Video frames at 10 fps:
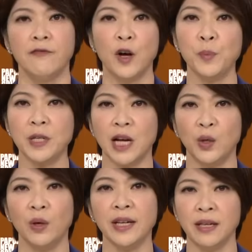法务部
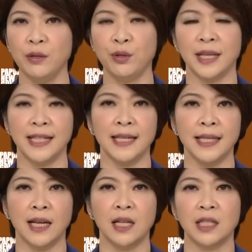长罗银雪
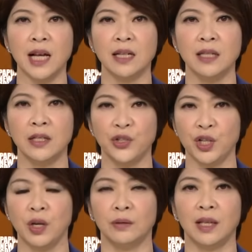签下了上任
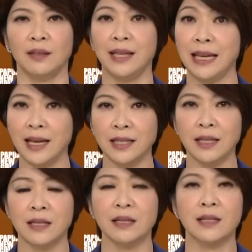之后的第一
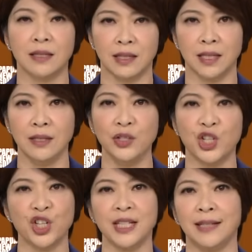次死刑
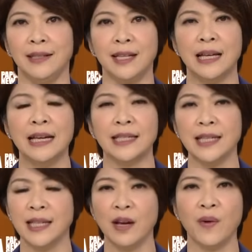执行令。
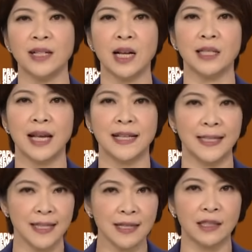今天晚上在
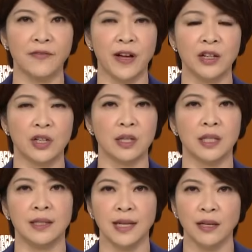四个地方执
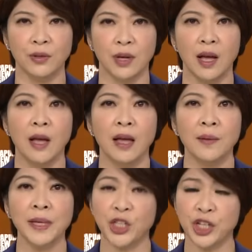行枪决，
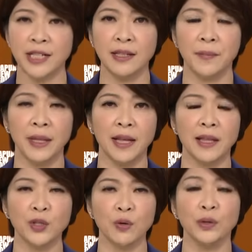被执行的名
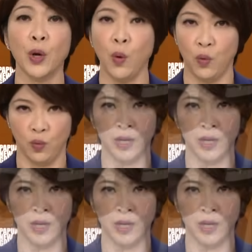单当中有五